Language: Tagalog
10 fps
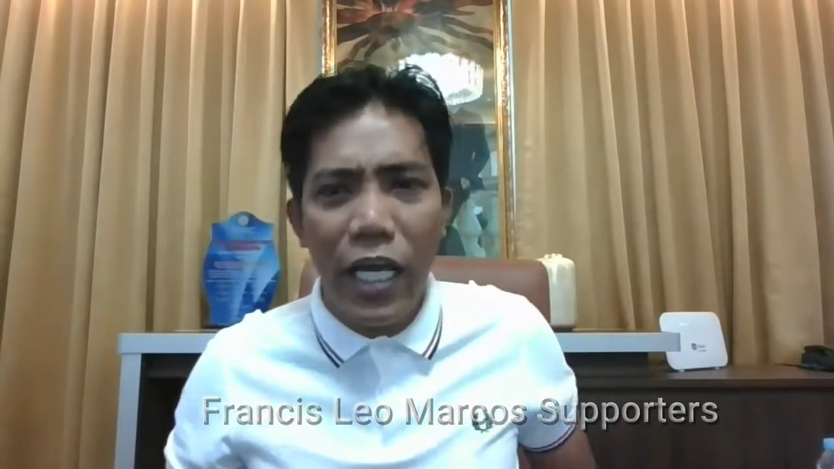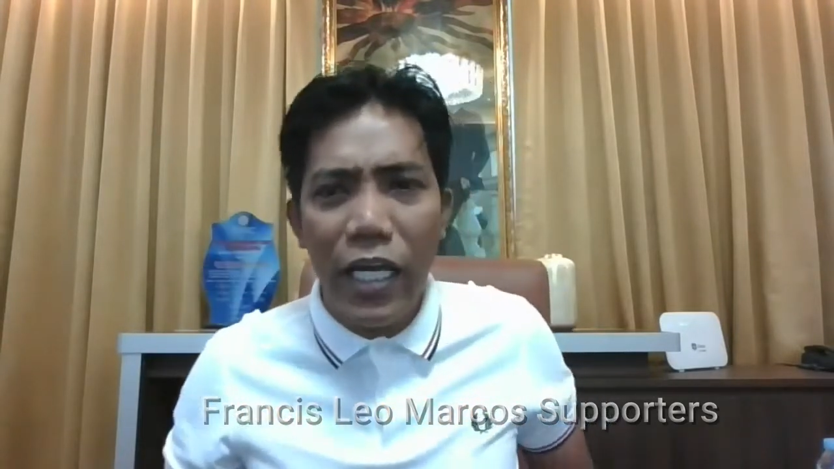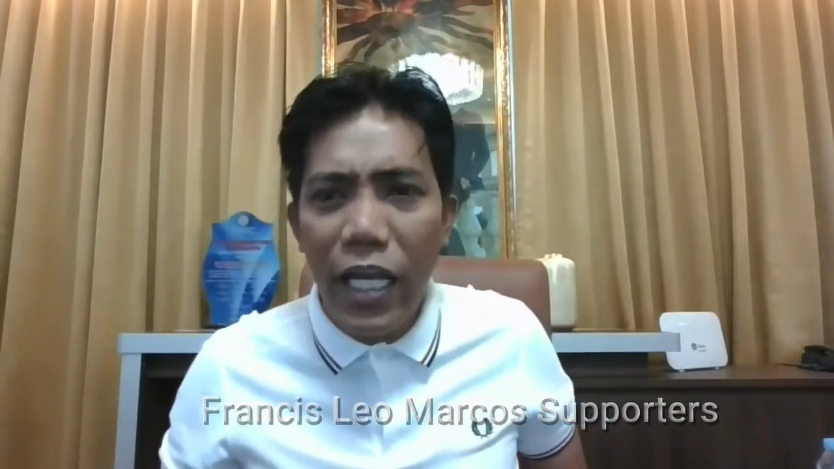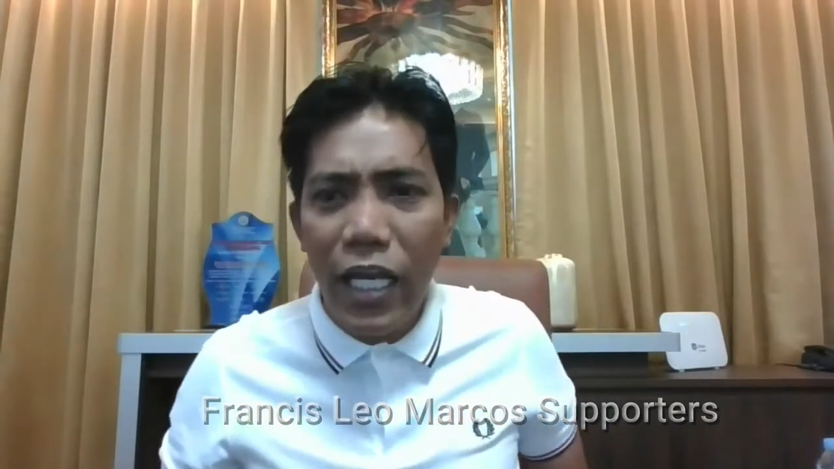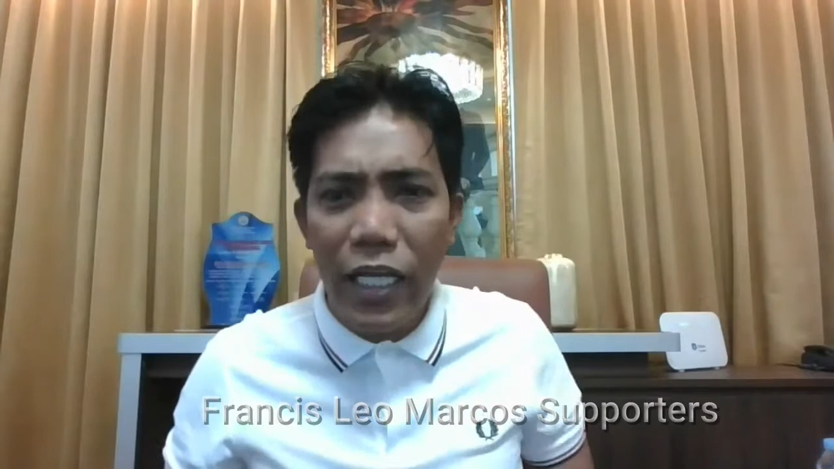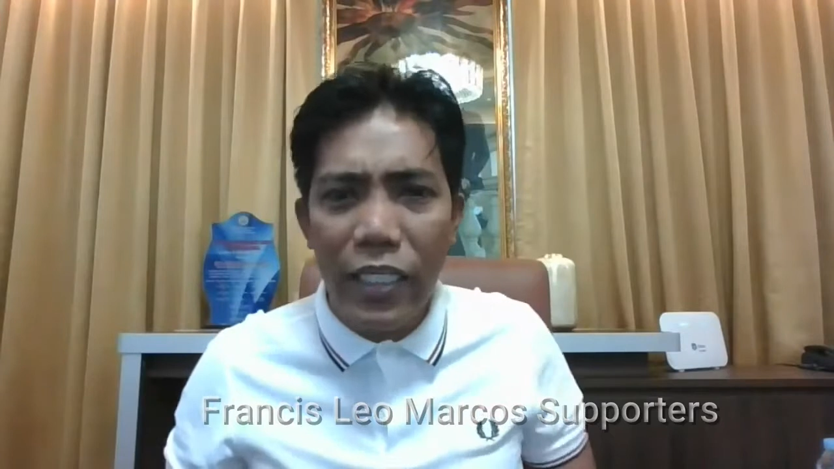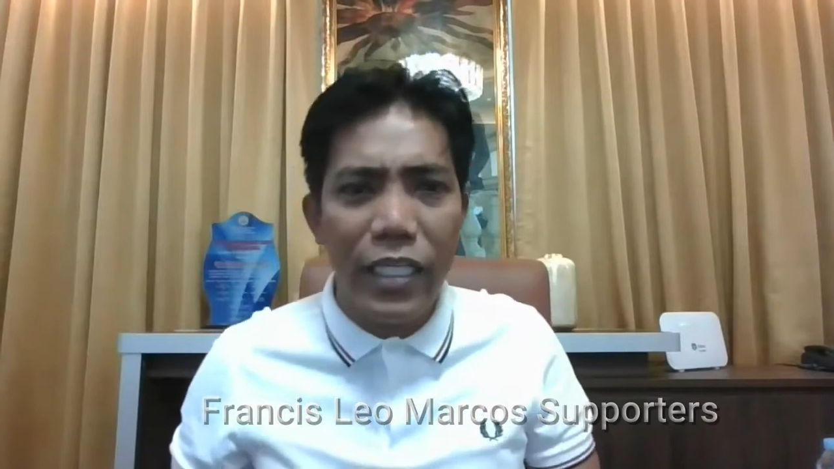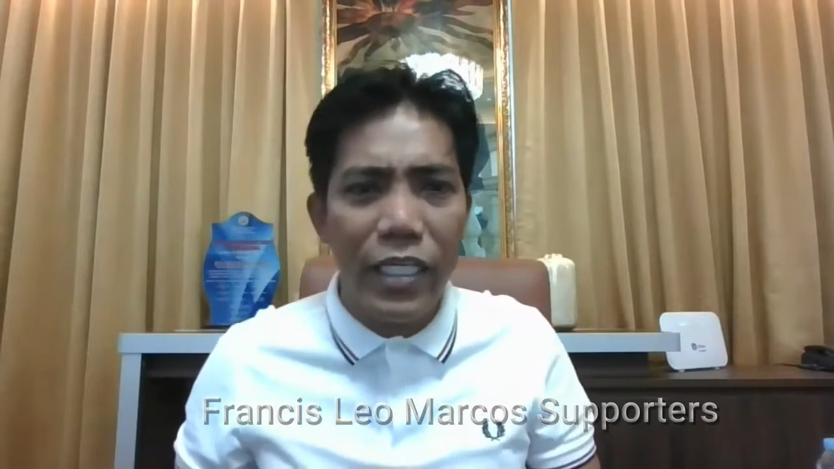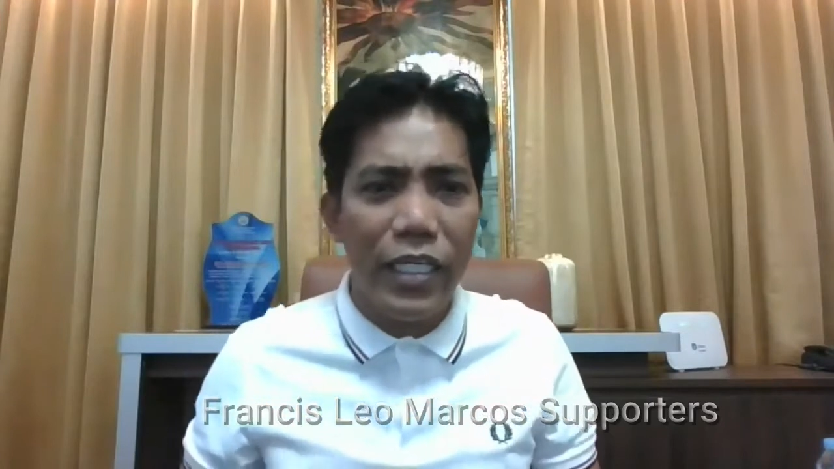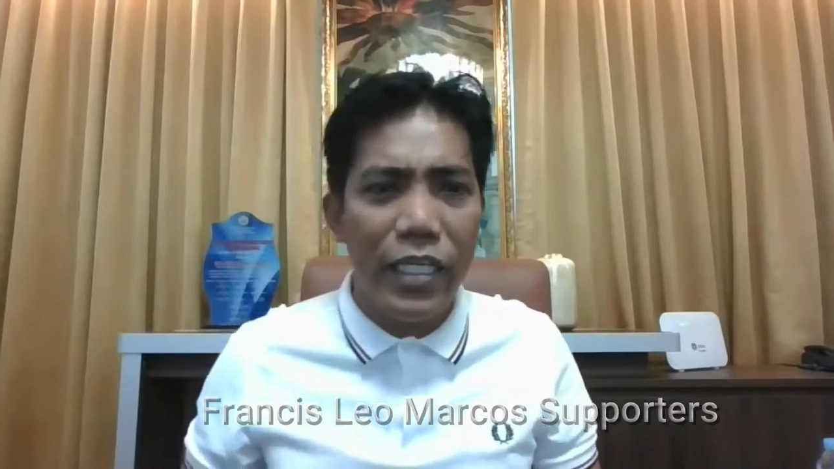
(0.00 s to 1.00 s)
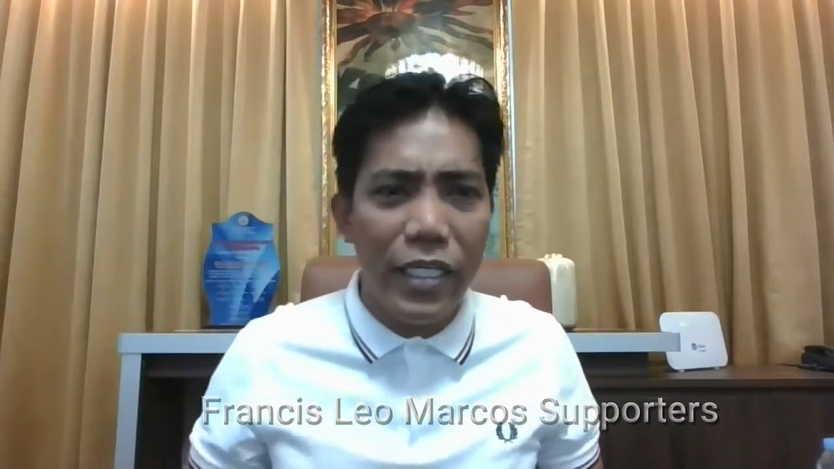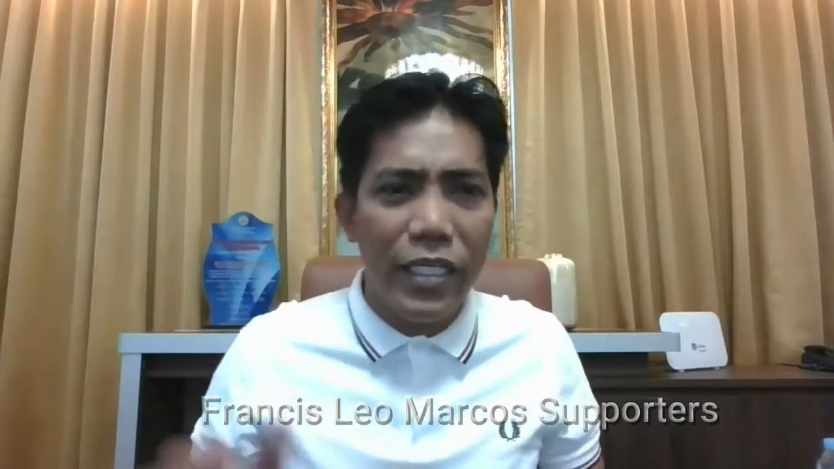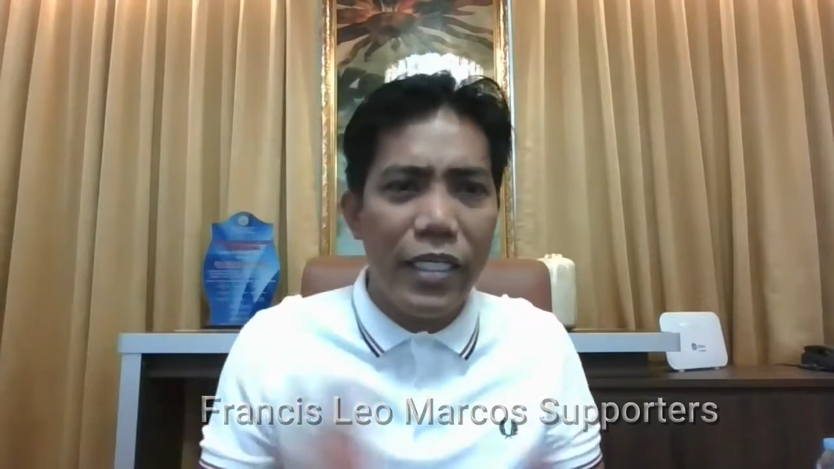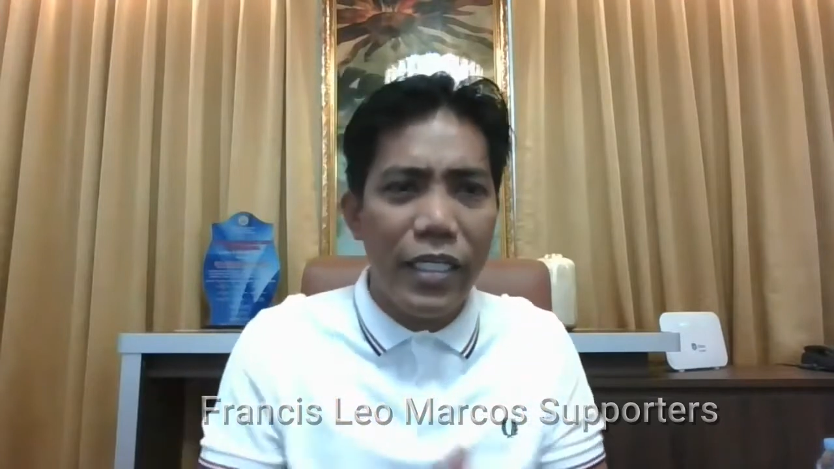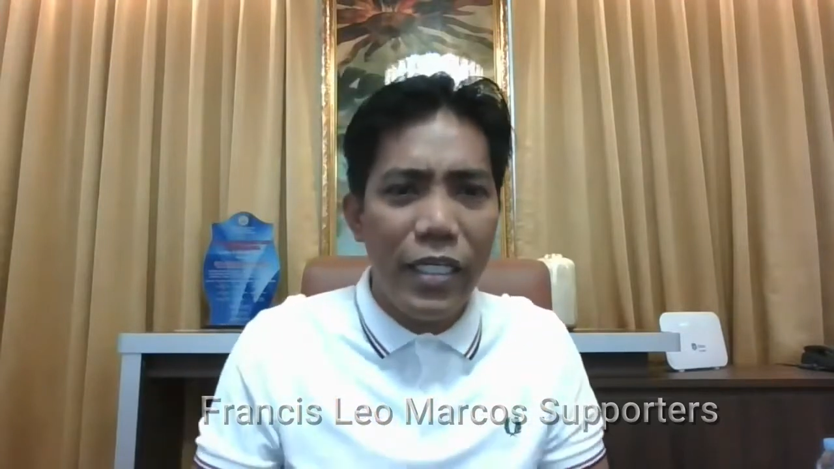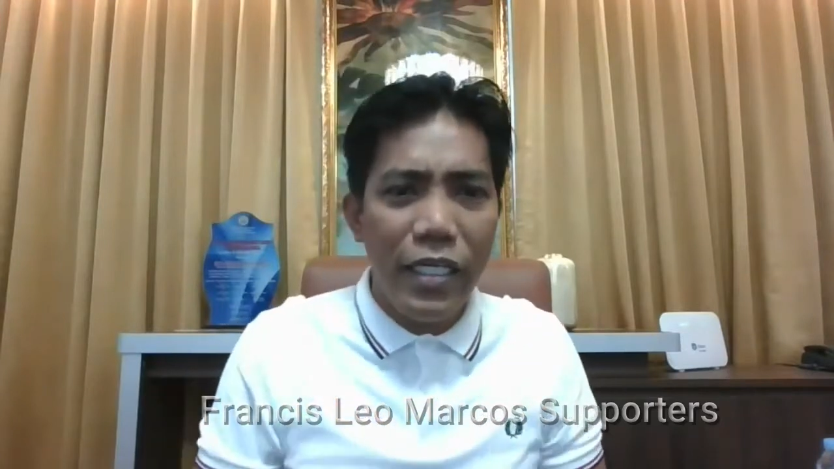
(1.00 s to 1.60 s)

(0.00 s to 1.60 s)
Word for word: channel at uh,